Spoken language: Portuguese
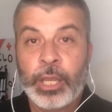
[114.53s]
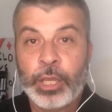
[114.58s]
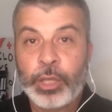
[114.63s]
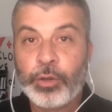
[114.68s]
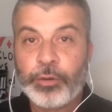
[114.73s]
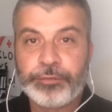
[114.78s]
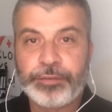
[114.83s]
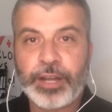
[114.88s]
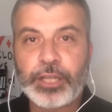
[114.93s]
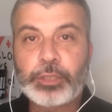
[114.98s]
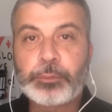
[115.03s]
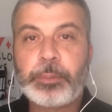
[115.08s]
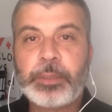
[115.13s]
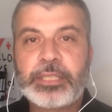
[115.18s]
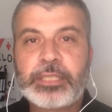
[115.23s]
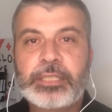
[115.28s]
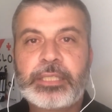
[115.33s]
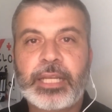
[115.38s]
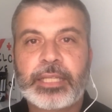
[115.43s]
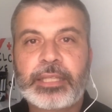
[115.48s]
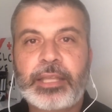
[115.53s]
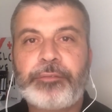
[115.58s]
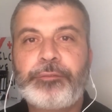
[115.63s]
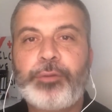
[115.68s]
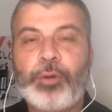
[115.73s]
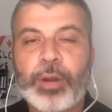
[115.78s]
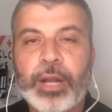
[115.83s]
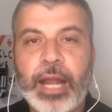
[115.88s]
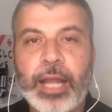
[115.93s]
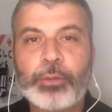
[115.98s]
E o Vasco precisa estar tá
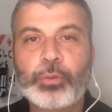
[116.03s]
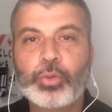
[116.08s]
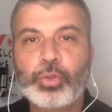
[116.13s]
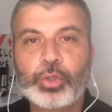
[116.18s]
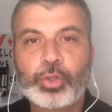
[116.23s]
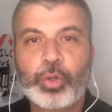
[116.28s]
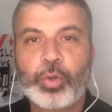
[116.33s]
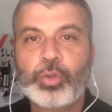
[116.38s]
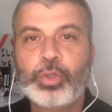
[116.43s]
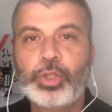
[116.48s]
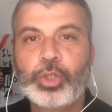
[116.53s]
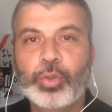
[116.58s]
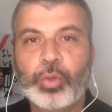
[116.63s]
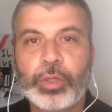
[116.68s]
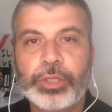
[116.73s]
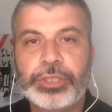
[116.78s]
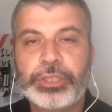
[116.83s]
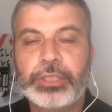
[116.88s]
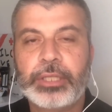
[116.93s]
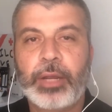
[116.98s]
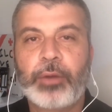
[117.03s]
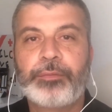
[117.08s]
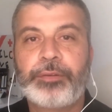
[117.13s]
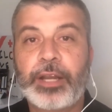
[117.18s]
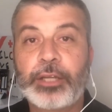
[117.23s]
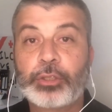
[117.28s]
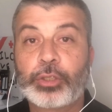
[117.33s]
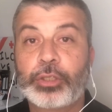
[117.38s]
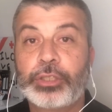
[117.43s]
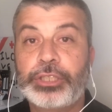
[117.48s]
focado no jogo de hoje, né? O
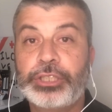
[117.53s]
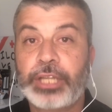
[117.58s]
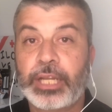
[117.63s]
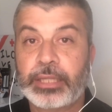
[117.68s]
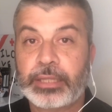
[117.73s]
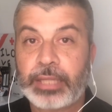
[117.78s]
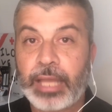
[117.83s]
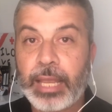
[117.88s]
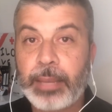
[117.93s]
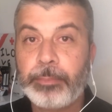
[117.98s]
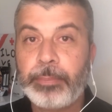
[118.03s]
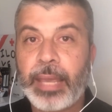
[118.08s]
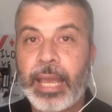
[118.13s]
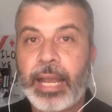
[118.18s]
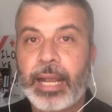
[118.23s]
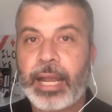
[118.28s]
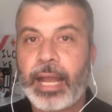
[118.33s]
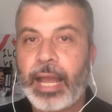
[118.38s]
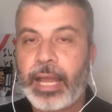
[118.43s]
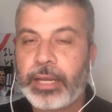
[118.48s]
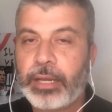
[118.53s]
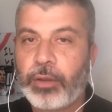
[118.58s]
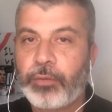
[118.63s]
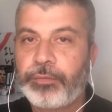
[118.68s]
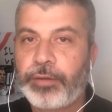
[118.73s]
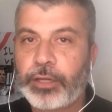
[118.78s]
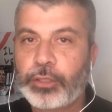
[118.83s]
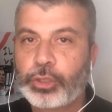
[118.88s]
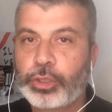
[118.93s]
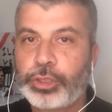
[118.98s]
Vasco que já está em BH, né? O
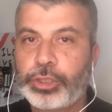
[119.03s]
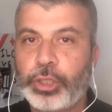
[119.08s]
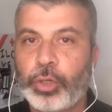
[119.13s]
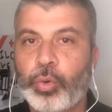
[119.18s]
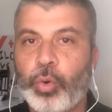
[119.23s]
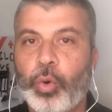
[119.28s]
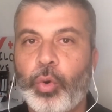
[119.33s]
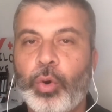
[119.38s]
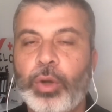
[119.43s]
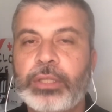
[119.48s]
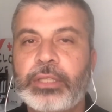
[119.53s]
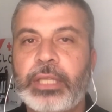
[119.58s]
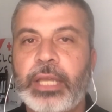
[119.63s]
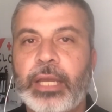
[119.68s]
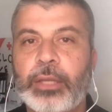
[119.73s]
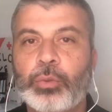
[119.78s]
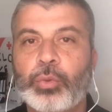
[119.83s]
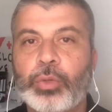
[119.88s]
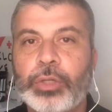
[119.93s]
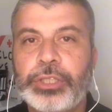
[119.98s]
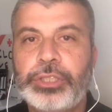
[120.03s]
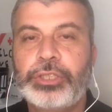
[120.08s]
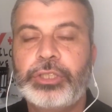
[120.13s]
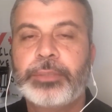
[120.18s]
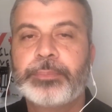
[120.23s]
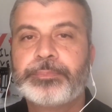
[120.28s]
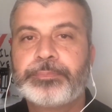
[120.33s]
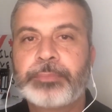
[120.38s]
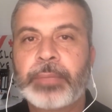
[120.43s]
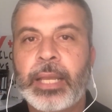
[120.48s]
Vasco que chegou ontem à
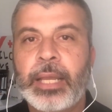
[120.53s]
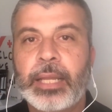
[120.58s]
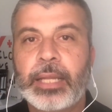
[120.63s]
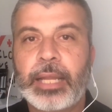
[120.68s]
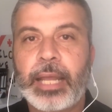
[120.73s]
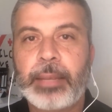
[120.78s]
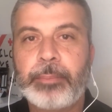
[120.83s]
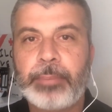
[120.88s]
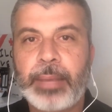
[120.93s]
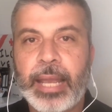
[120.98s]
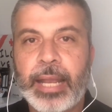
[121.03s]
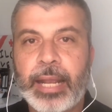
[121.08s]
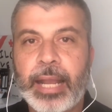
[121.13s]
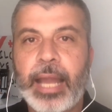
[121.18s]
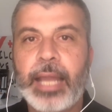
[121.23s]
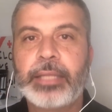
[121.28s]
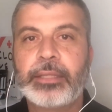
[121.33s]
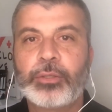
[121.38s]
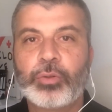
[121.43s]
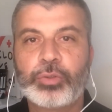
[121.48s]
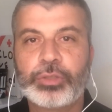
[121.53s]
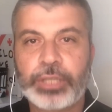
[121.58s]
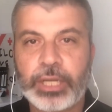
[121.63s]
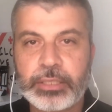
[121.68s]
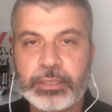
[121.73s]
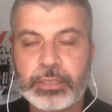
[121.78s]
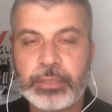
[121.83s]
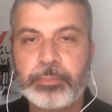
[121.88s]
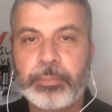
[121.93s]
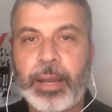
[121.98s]
noite lá em BH, então já
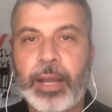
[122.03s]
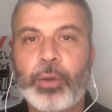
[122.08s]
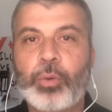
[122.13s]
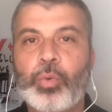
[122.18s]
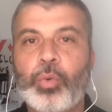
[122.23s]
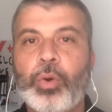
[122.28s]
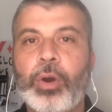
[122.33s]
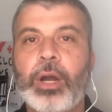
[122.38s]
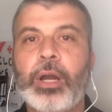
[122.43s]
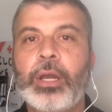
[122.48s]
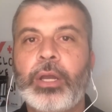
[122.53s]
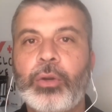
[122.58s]
desembarcou,